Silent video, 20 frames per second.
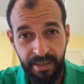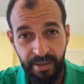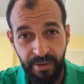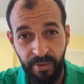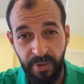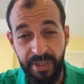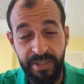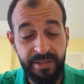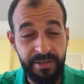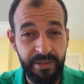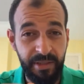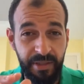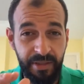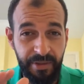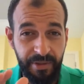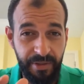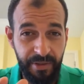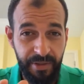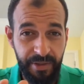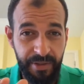
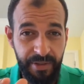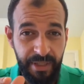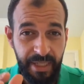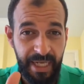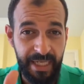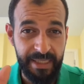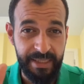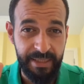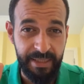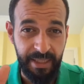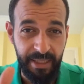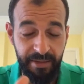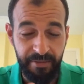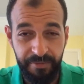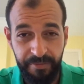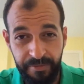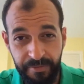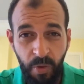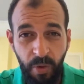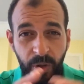والاستقرار
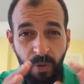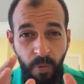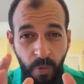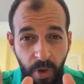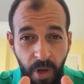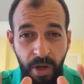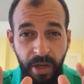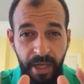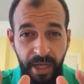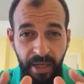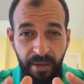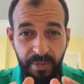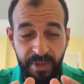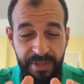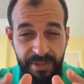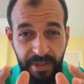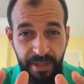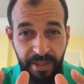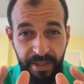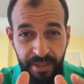الزائف هو الواقع
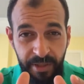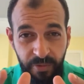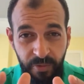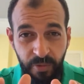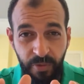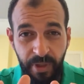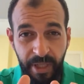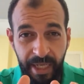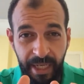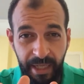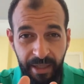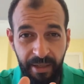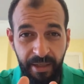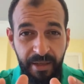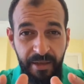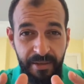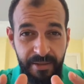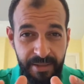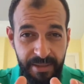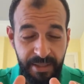بصخرته
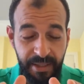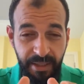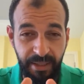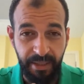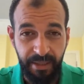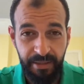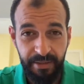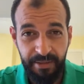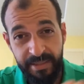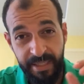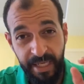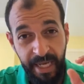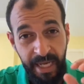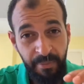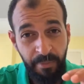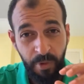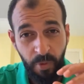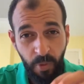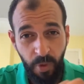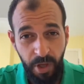القاسية
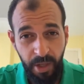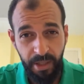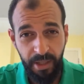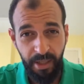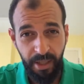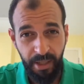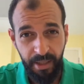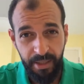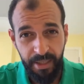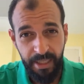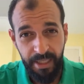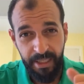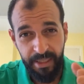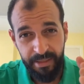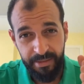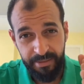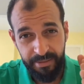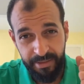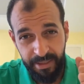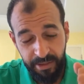سهام الواقع
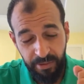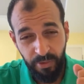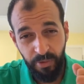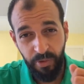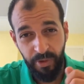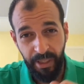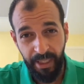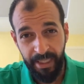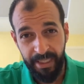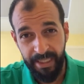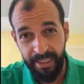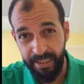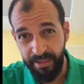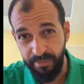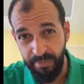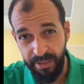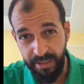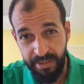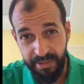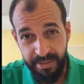تدخل على
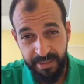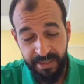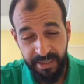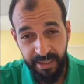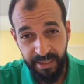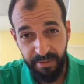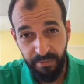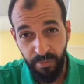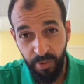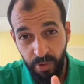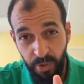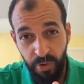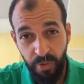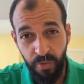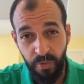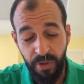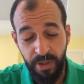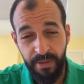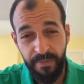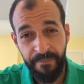قلب الإنسان
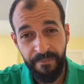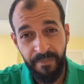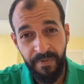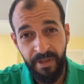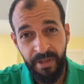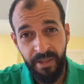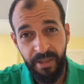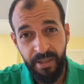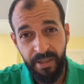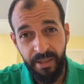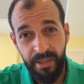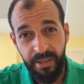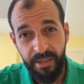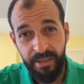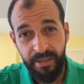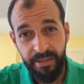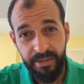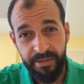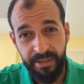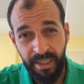بقوة
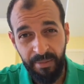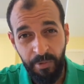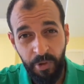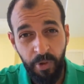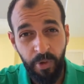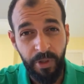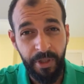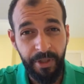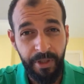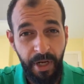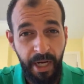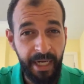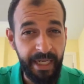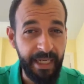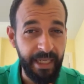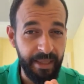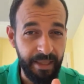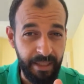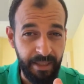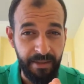تعمل له جراح
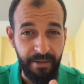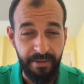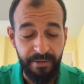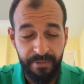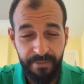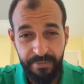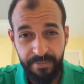كثيرة